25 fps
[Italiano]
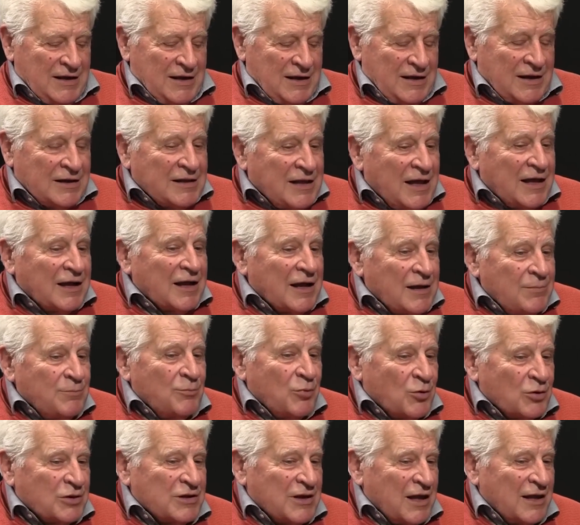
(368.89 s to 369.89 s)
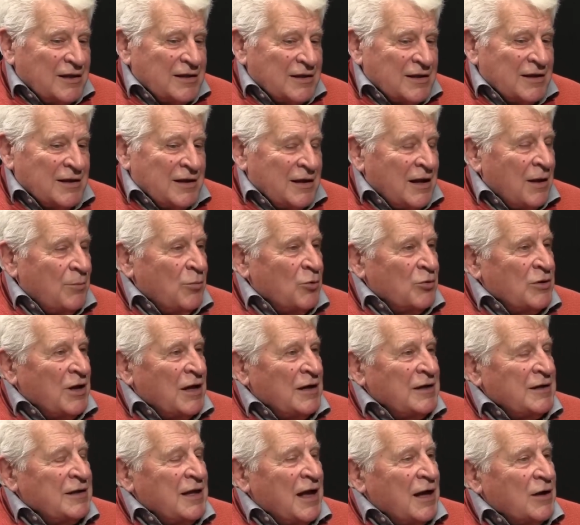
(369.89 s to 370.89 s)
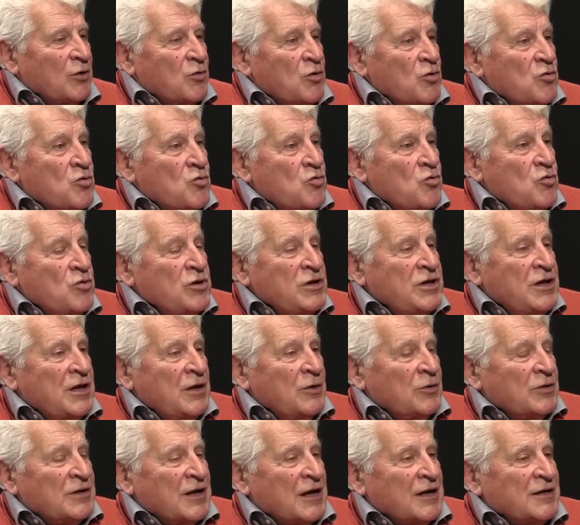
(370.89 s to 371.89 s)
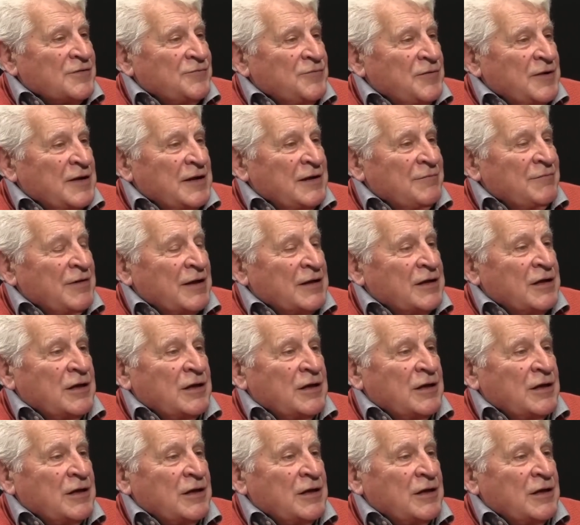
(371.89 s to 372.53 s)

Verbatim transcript: ed era importante nella modalità con cui glielo trasferiva.